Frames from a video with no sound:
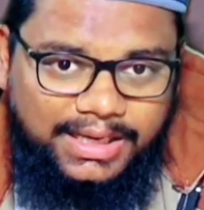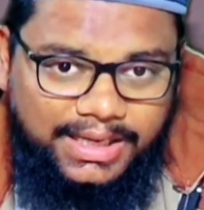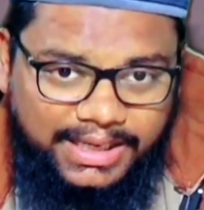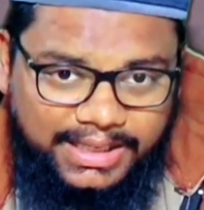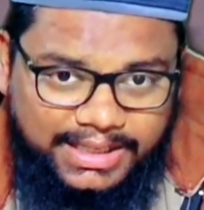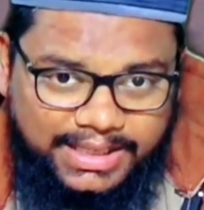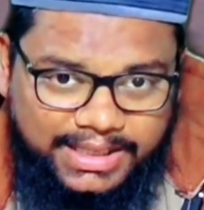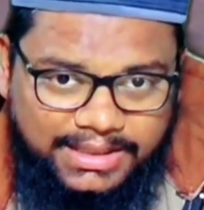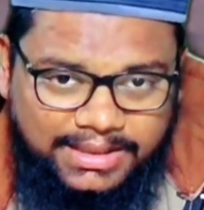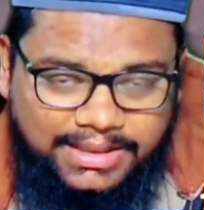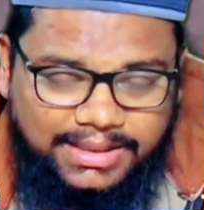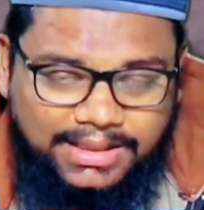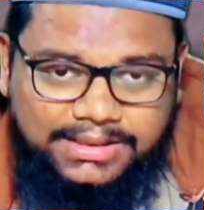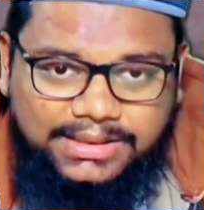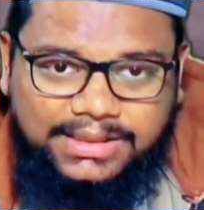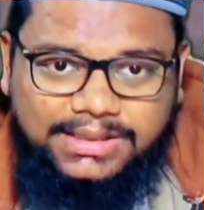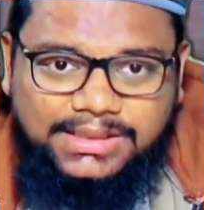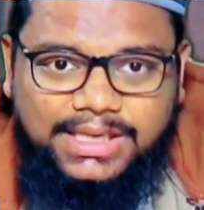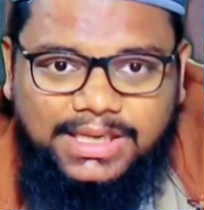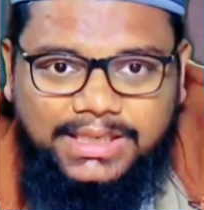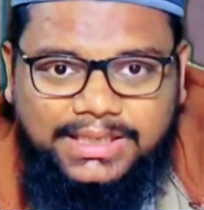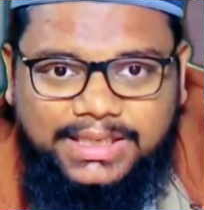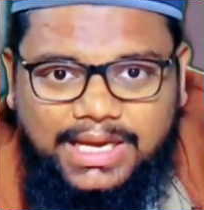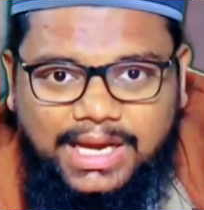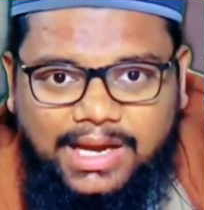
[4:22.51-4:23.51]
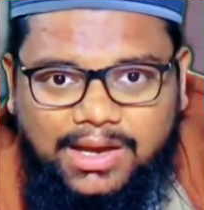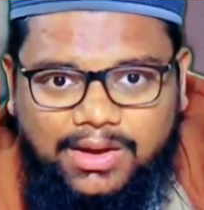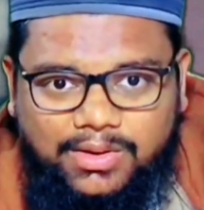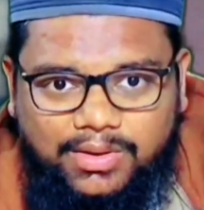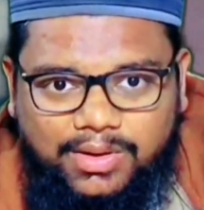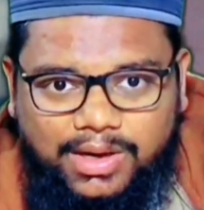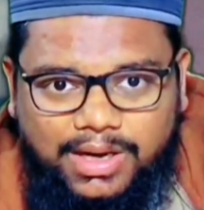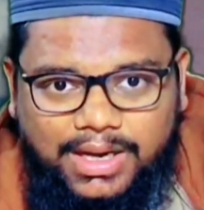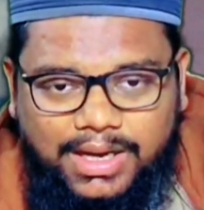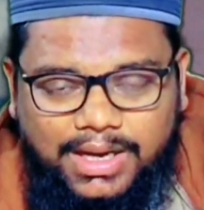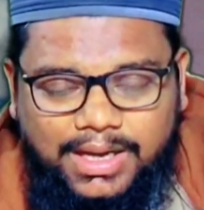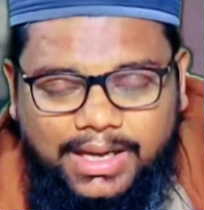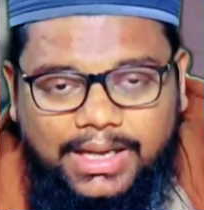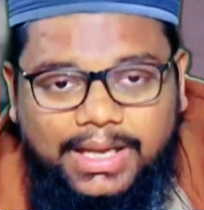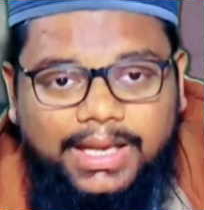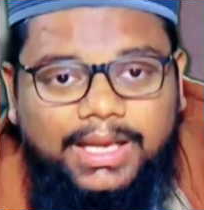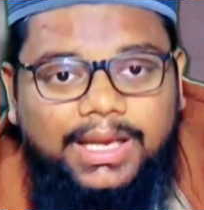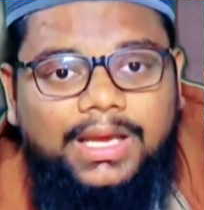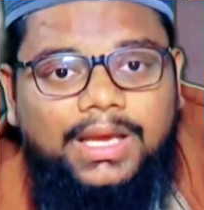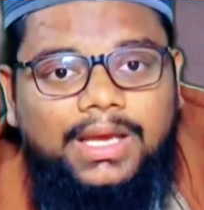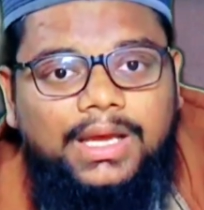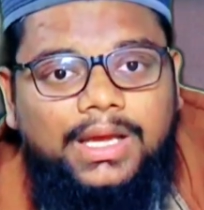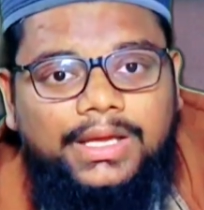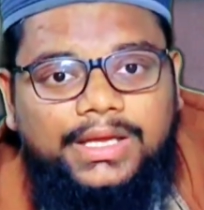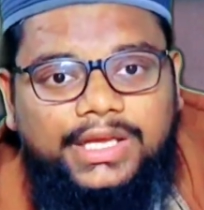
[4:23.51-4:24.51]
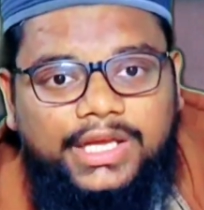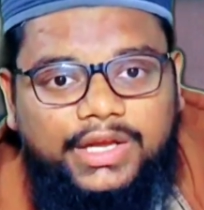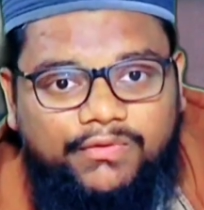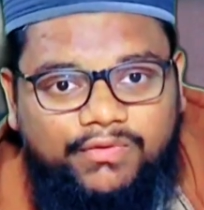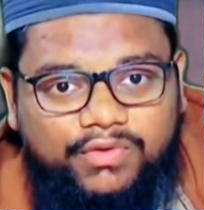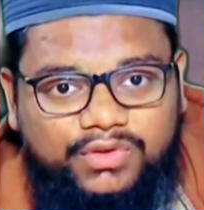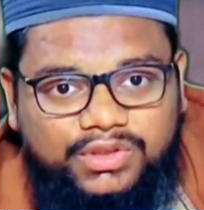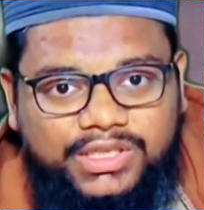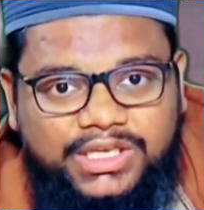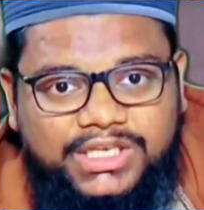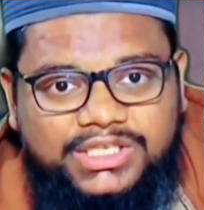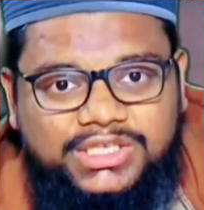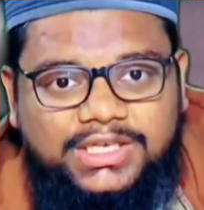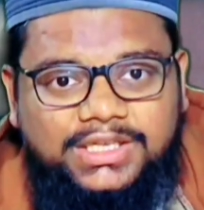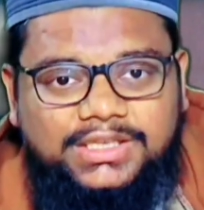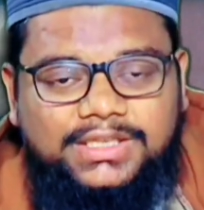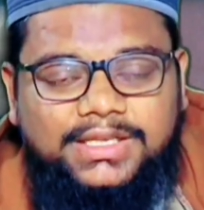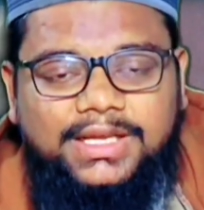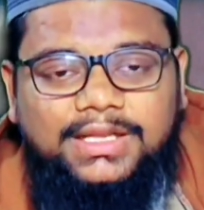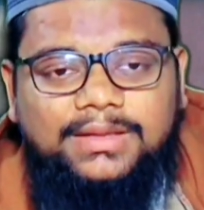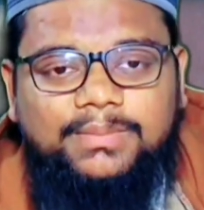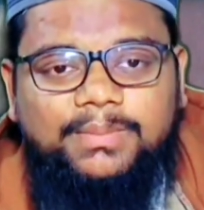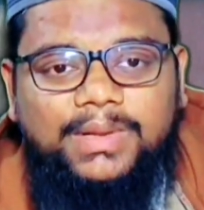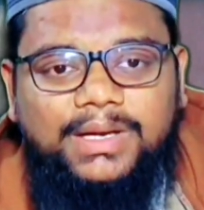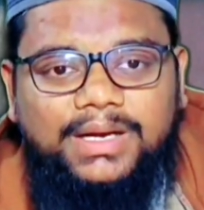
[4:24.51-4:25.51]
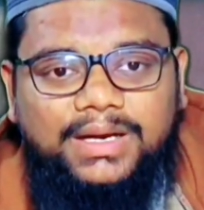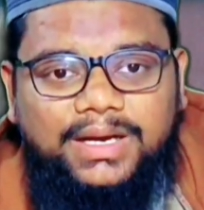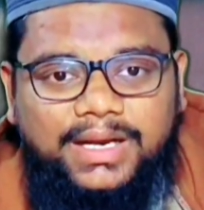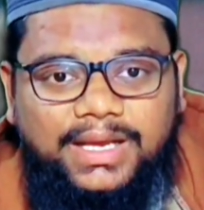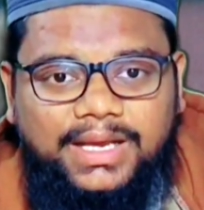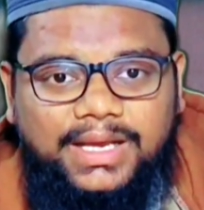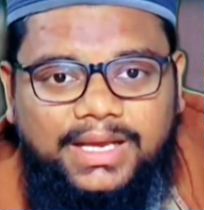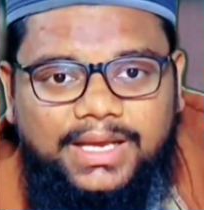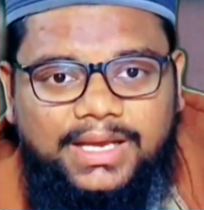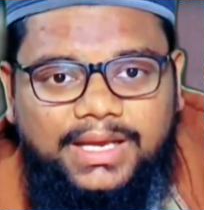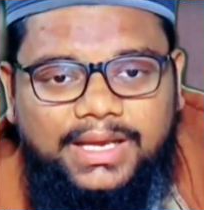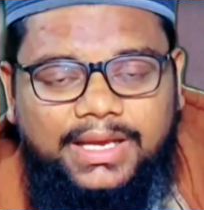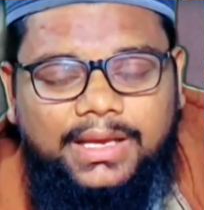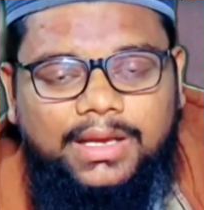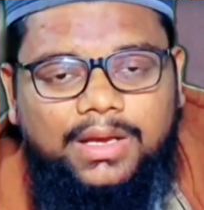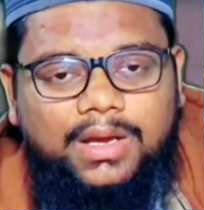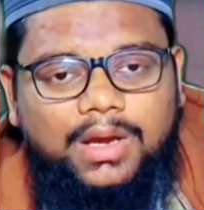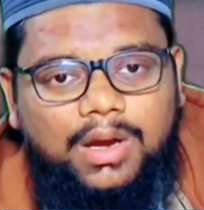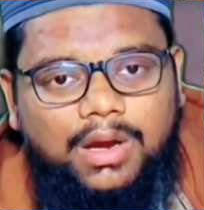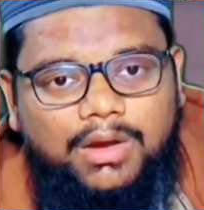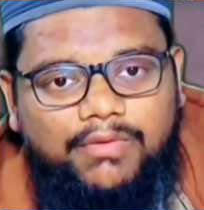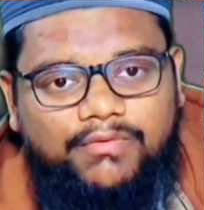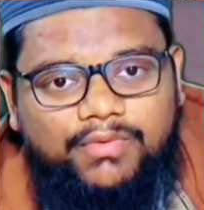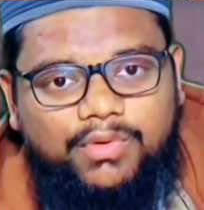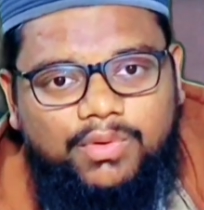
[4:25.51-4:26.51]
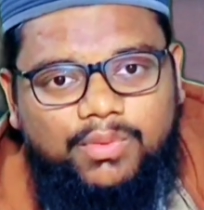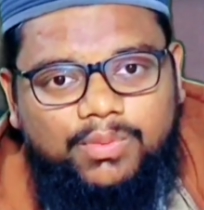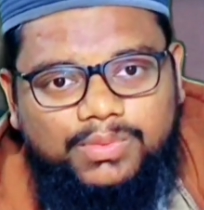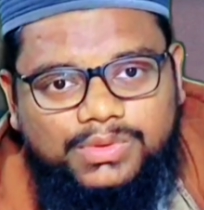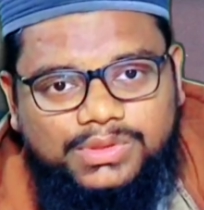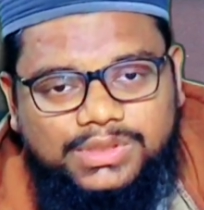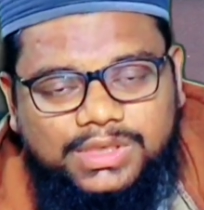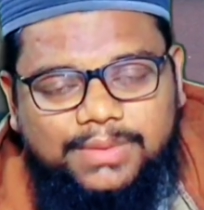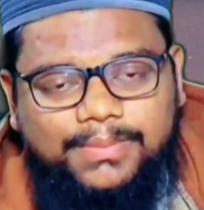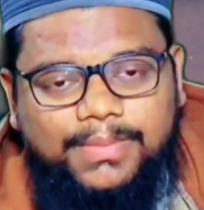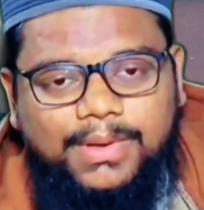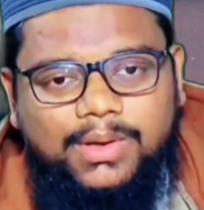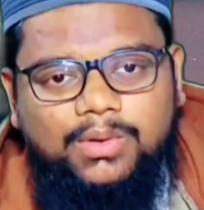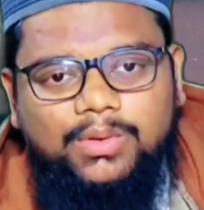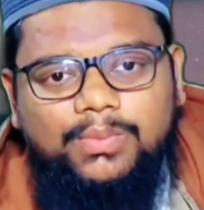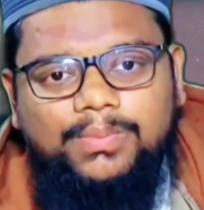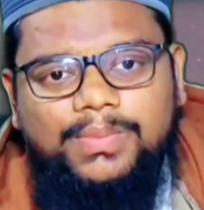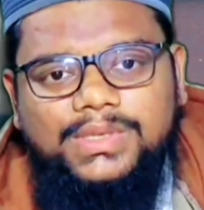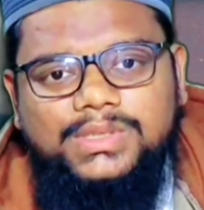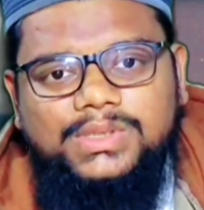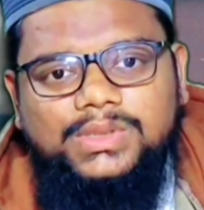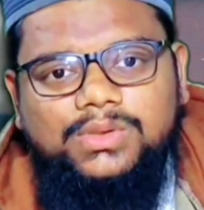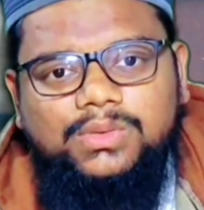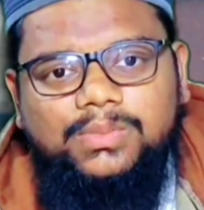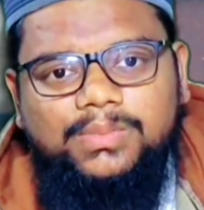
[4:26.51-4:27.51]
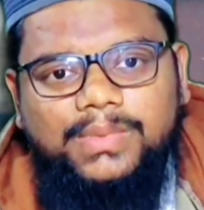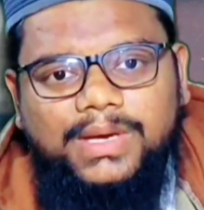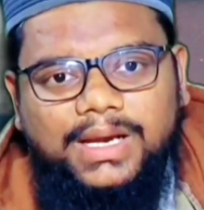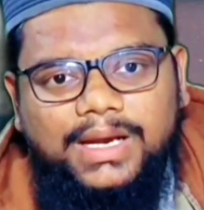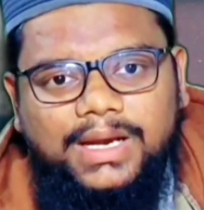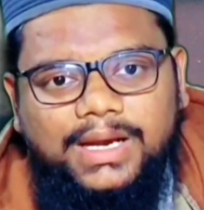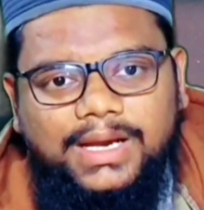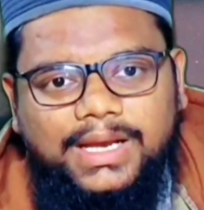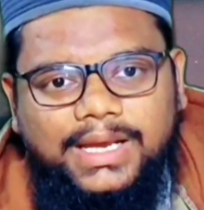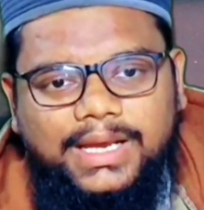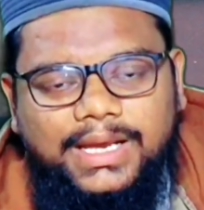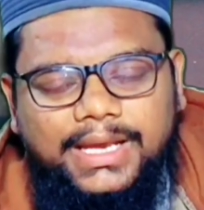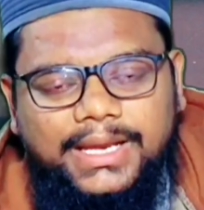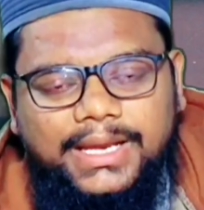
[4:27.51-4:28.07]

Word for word: लेकिन नतीजा क्या हो रहा है कि वो दहशतगर्द बन रहे हैं वो मुसलमानों पर जुल्म कर रहे